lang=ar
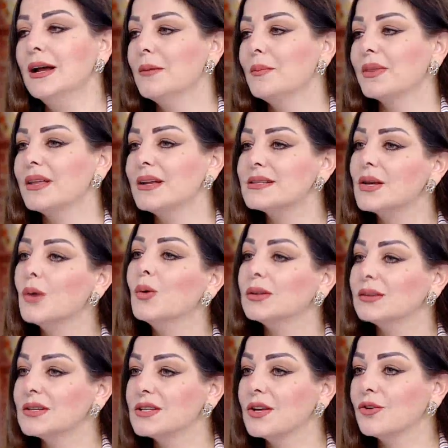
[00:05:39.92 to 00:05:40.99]
مثلا الانسان سوى
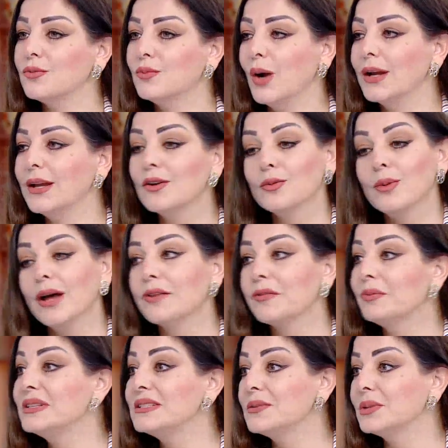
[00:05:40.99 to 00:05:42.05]
تصرف معين وبعرف
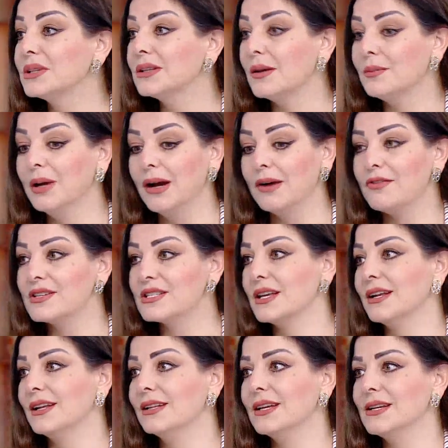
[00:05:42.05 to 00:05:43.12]
بنتي بتتابعها
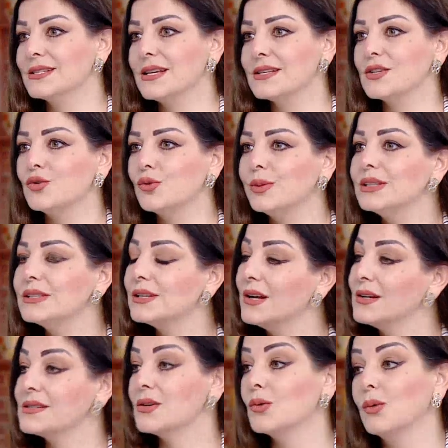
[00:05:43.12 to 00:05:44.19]
فصار عندي احساس انه بنتي رح
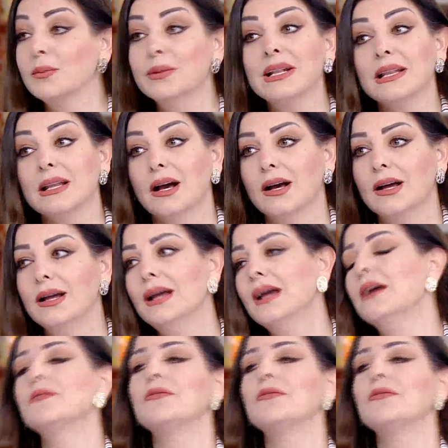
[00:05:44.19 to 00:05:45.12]
تسوي مثلها صح